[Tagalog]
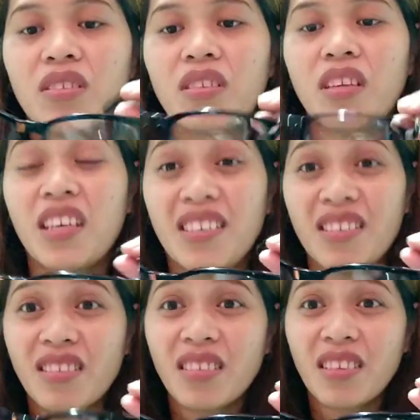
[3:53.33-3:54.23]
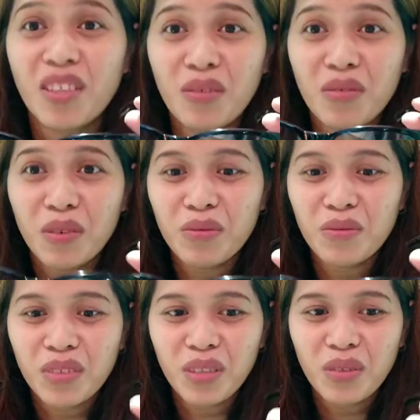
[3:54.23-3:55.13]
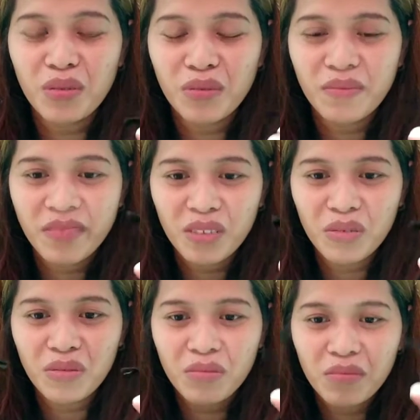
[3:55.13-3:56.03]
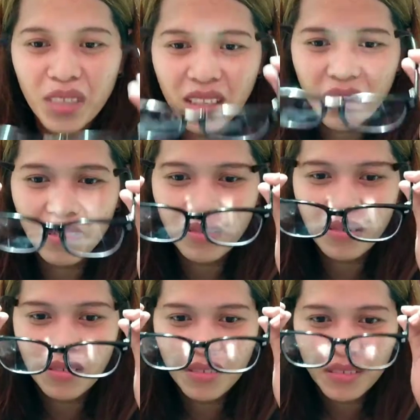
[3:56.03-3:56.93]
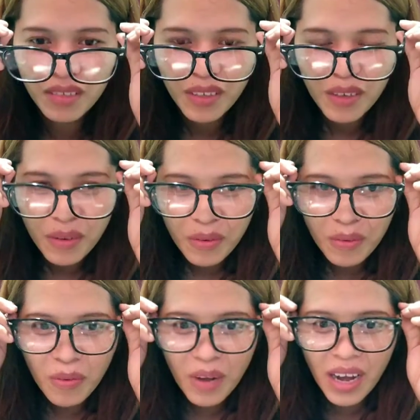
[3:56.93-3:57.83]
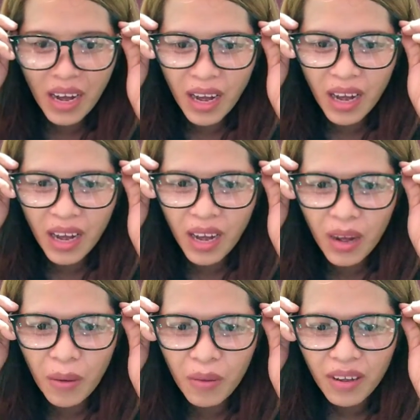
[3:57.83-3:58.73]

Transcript: sana hindi sasakit yung ano ko dito yung mata ko Wow!